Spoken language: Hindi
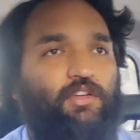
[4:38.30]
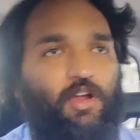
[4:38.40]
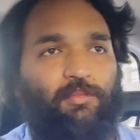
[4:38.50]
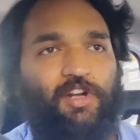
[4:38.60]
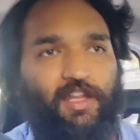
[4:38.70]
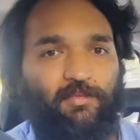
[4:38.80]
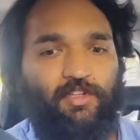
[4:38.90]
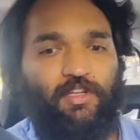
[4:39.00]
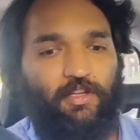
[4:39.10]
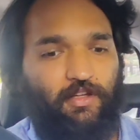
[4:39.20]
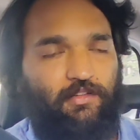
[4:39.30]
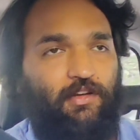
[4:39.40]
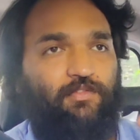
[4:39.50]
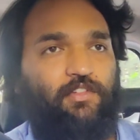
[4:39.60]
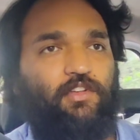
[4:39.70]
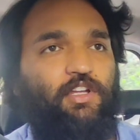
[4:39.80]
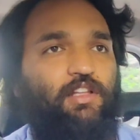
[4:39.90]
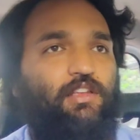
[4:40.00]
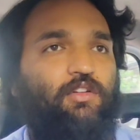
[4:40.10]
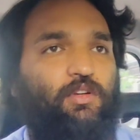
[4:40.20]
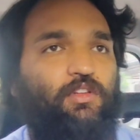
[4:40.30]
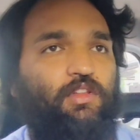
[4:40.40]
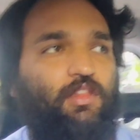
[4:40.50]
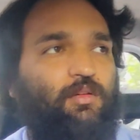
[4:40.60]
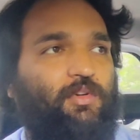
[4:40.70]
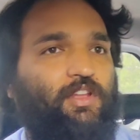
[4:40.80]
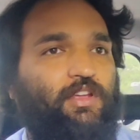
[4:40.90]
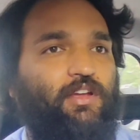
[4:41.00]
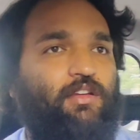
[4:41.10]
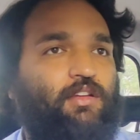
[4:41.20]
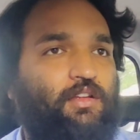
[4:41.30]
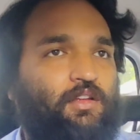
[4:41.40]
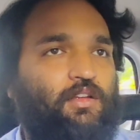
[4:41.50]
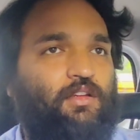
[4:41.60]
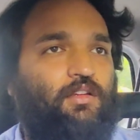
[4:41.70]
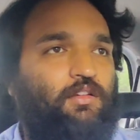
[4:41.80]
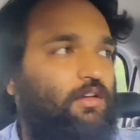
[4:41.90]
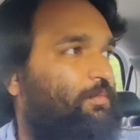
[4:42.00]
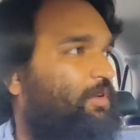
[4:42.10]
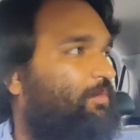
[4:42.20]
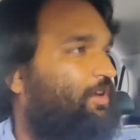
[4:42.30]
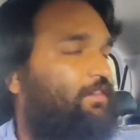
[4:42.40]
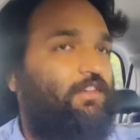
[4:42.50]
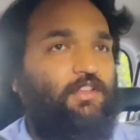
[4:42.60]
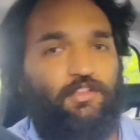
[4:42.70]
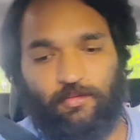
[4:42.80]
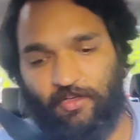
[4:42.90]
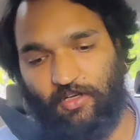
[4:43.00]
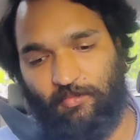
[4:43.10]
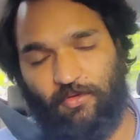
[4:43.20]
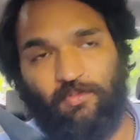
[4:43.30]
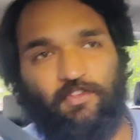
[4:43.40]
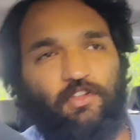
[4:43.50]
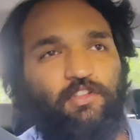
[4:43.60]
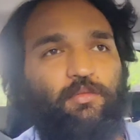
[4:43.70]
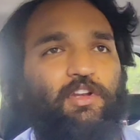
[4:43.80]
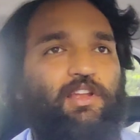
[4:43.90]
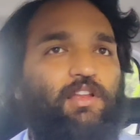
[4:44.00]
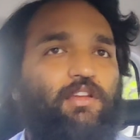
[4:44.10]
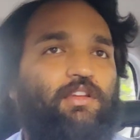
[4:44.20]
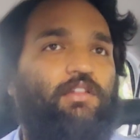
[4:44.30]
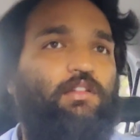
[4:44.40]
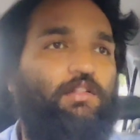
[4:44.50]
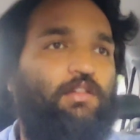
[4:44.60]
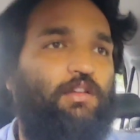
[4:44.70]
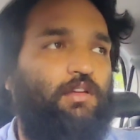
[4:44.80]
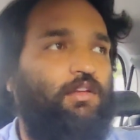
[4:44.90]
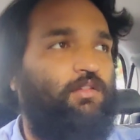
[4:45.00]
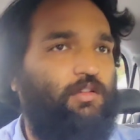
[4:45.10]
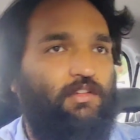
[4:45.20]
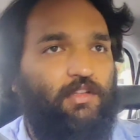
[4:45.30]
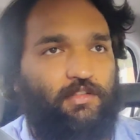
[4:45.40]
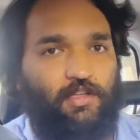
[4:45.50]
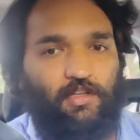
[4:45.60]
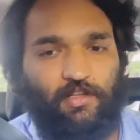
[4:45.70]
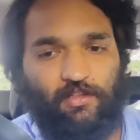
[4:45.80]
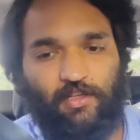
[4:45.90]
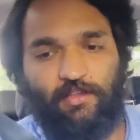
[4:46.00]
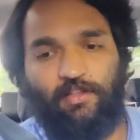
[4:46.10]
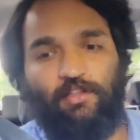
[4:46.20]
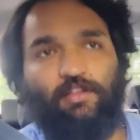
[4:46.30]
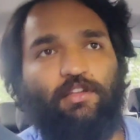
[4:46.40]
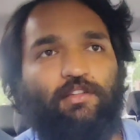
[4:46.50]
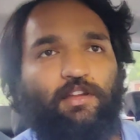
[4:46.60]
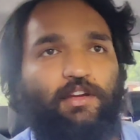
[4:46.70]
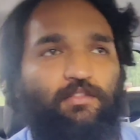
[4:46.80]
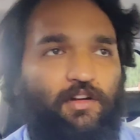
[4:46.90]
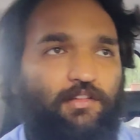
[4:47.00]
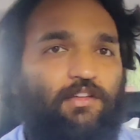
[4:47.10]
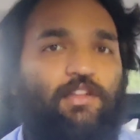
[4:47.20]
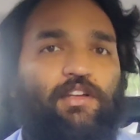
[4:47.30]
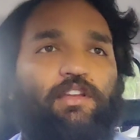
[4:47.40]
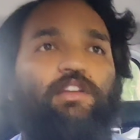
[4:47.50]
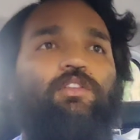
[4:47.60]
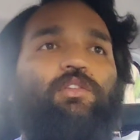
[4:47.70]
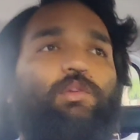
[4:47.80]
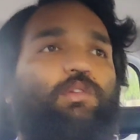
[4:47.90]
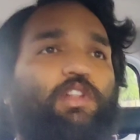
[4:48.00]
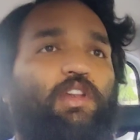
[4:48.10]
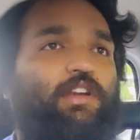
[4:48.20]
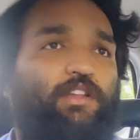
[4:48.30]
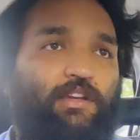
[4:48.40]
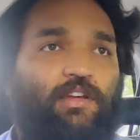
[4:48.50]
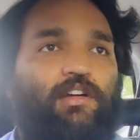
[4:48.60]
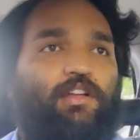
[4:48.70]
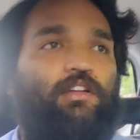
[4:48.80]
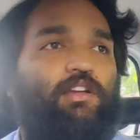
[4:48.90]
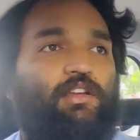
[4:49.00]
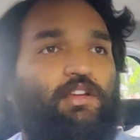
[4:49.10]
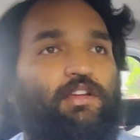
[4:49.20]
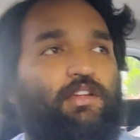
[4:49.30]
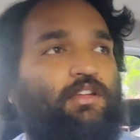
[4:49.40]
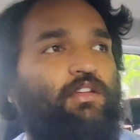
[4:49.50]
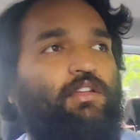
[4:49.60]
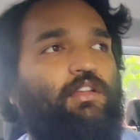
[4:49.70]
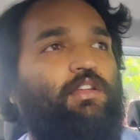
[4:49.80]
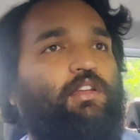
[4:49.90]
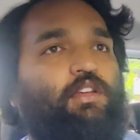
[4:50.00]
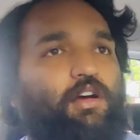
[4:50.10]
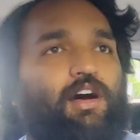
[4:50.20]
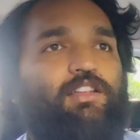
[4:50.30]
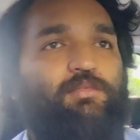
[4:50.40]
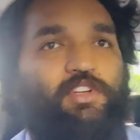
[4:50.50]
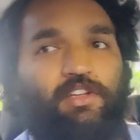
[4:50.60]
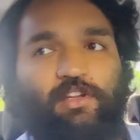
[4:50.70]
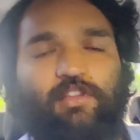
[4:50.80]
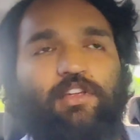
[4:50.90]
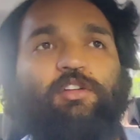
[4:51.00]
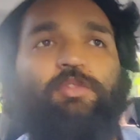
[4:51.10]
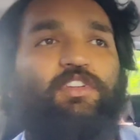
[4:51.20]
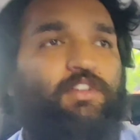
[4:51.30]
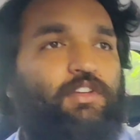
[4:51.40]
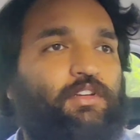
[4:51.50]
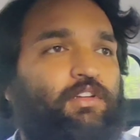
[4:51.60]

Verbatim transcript: शाम का टाइम है दिल्ली के सिर्फ निकल जाओगे ज़्यादा बढ़िया है अपने पास सी भी कम है अभी सी भी डलानी है तो इससे अच्छा निकल जाते हैं दिल्ली की साइड वहाँ से देख लेंगे कोई लोकल राइड करके घर निकलेंगे आज मैं निकला था एक बजे